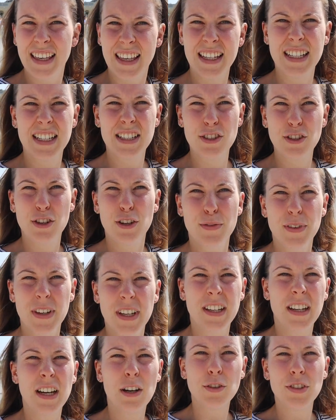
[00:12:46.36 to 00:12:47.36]
Gehen jetzt noch auf
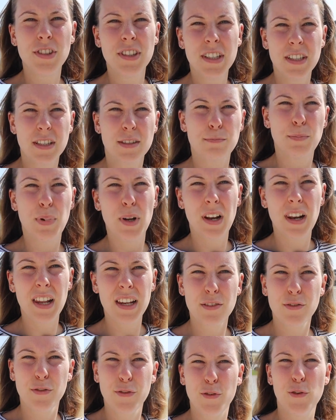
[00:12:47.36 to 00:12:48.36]
eine
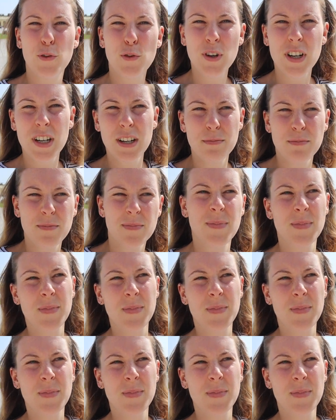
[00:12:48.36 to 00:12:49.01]
Aussichtsplattform.